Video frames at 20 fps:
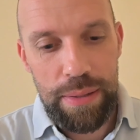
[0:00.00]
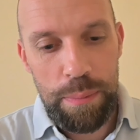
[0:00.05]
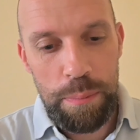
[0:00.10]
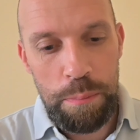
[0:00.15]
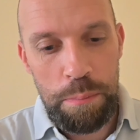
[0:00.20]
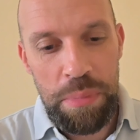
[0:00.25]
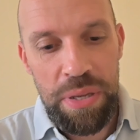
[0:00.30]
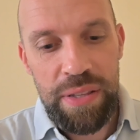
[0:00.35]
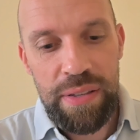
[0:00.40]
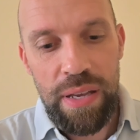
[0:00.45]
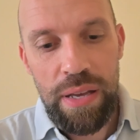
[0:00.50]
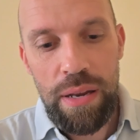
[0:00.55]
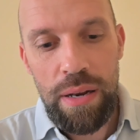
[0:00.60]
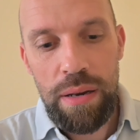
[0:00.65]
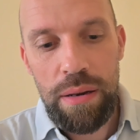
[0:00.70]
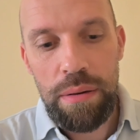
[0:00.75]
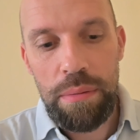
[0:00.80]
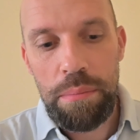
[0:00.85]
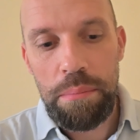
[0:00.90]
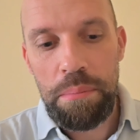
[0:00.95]

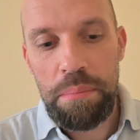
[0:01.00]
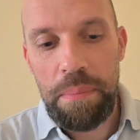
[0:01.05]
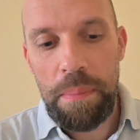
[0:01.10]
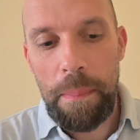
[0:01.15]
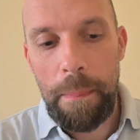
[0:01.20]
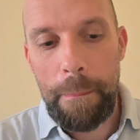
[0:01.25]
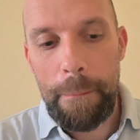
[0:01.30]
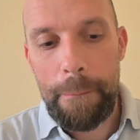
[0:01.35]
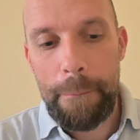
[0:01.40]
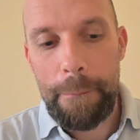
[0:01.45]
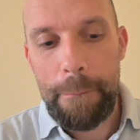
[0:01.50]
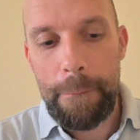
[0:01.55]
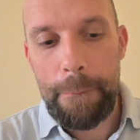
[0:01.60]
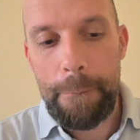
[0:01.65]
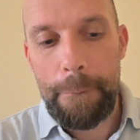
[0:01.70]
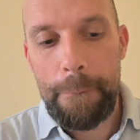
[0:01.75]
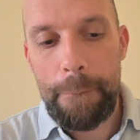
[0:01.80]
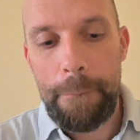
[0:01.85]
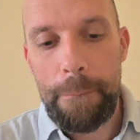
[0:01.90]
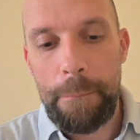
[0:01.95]
مثال
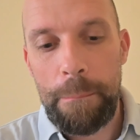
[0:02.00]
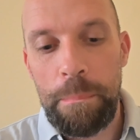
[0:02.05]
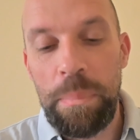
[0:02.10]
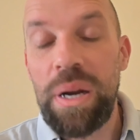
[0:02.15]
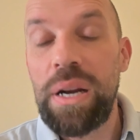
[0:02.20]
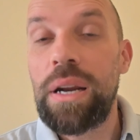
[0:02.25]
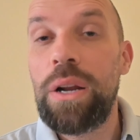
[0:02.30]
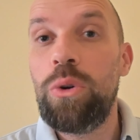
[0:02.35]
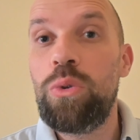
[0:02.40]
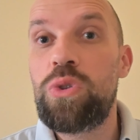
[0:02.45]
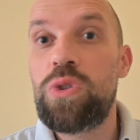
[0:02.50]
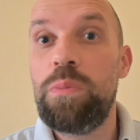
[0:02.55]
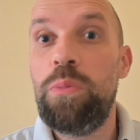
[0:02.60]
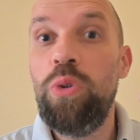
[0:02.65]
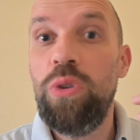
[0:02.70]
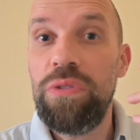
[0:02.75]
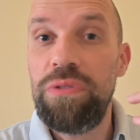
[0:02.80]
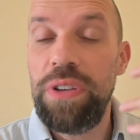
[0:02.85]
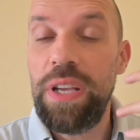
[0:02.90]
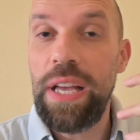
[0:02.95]
مره
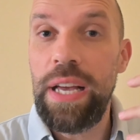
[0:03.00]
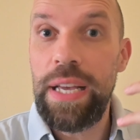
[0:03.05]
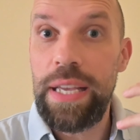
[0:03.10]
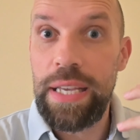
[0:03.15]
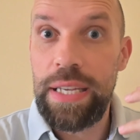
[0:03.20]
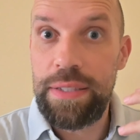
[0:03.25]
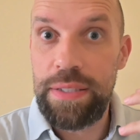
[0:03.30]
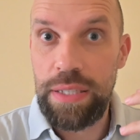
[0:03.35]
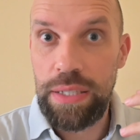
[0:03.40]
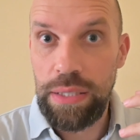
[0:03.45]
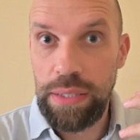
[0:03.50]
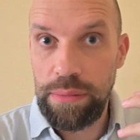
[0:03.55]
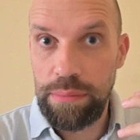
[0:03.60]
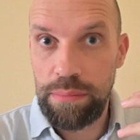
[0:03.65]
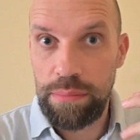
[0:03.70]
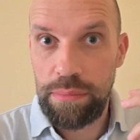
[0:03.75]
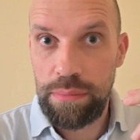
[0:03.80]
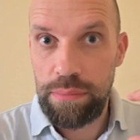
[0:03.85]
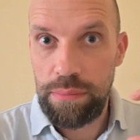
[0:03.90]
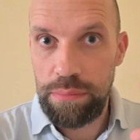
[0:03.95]
اسبوع في حياتك
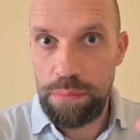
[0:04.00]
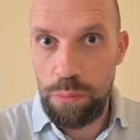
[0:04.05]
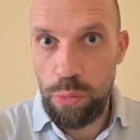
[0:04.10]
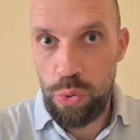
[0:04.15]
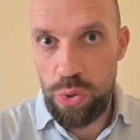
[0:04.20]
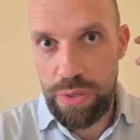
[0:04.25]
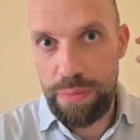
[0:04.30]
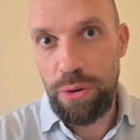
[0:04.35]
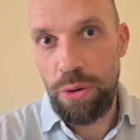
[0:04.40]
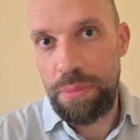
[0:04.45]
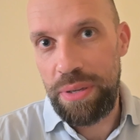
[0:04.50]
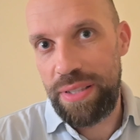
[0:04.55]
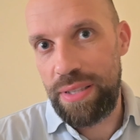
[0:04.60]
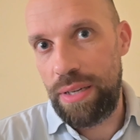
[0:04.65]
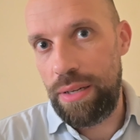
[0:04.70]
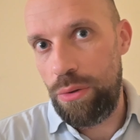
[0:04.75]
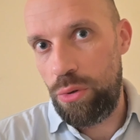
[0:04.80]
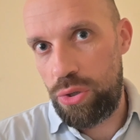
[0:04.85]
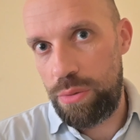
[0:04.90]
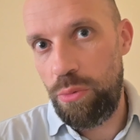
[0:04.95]
اسبوع مثل
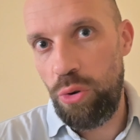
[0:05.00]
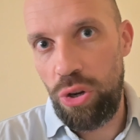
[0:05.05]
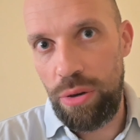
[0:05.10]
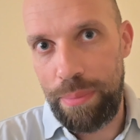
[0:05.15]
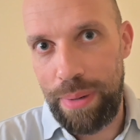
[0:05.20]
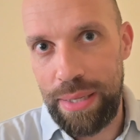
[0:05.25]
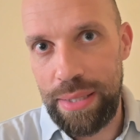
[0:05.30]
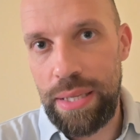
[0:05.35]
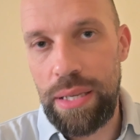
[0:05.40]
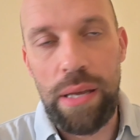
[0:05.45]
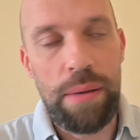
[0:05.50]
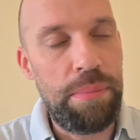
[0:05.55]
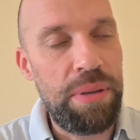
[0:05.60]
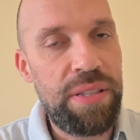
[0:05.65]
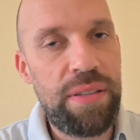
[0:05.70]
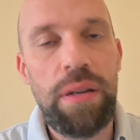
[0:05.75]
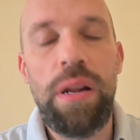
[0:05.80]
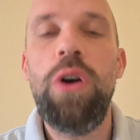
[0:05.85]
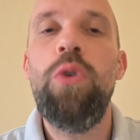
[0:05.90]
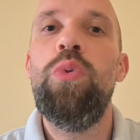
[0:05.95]
الاسبوع الماضي
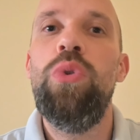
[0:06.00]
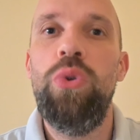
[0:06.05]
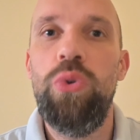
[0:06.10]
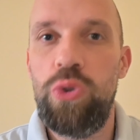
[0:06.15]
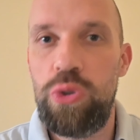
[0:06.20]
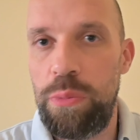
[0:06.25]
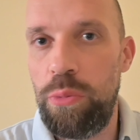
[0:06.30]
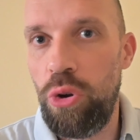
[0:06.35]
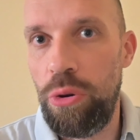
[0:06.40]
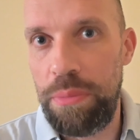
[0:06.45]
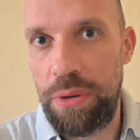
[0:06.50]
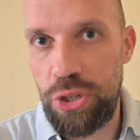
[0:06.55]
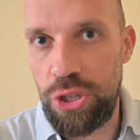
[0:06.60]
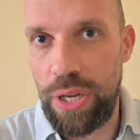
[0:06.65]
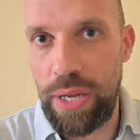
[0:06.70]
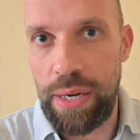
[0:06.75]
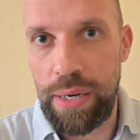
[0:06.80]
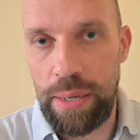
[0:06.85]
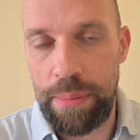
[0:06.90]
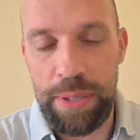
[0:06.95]
مثل اول اسبوع من
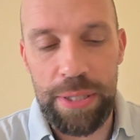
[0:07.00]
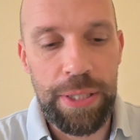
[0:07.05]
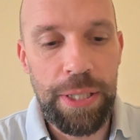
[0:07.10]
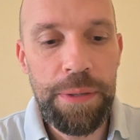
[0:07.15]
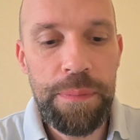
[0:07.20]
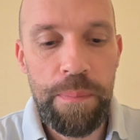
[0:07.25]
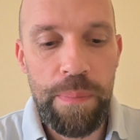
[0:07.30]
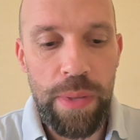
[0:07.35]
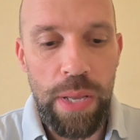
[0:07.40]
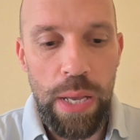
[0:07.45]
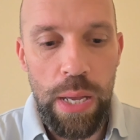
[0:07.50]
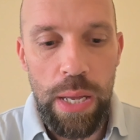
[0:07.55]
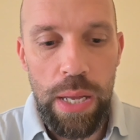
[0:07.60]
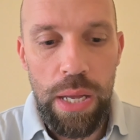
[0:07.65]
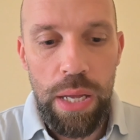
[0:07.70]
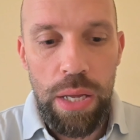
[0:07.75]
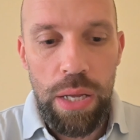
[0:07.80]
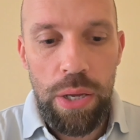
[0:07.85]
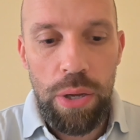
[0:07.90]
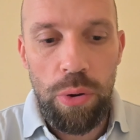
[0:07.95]
شهر رمضان
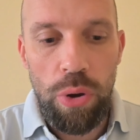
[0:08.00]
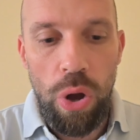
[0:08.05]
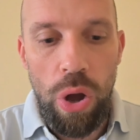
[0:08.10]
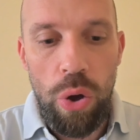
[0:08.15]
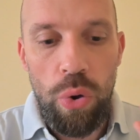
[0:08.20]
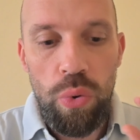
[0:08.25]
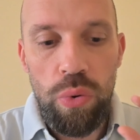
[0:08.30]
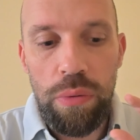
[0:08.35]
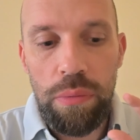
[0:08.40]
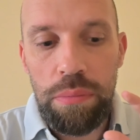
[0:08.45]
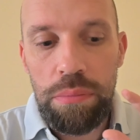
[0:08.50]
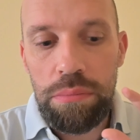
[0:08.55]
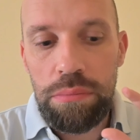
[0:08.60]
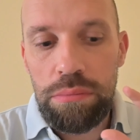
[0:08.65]
او